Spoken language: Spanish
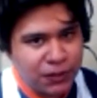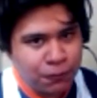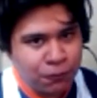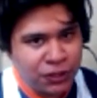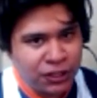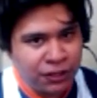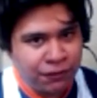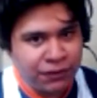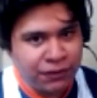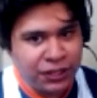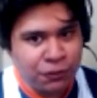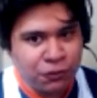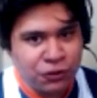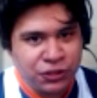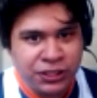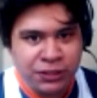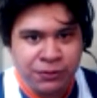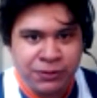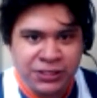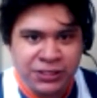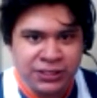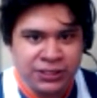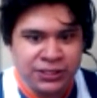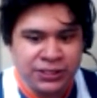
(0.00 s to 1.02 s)
voy a fallar
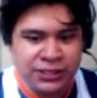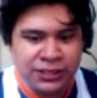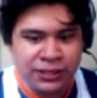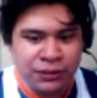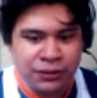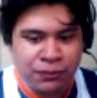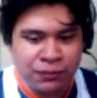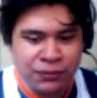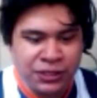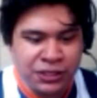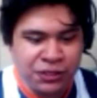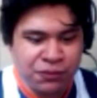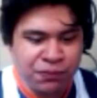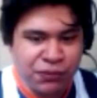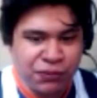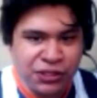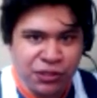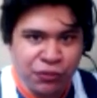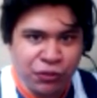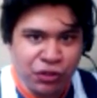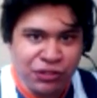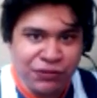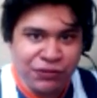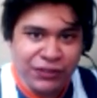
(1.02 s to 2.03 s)
muchas veces en el después
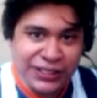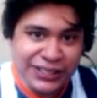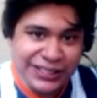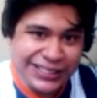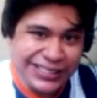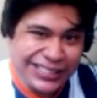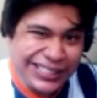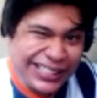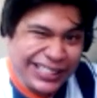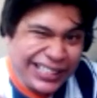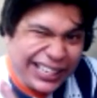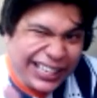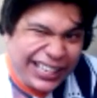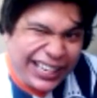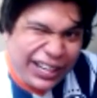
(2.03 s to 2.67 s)
del boss fight. Creo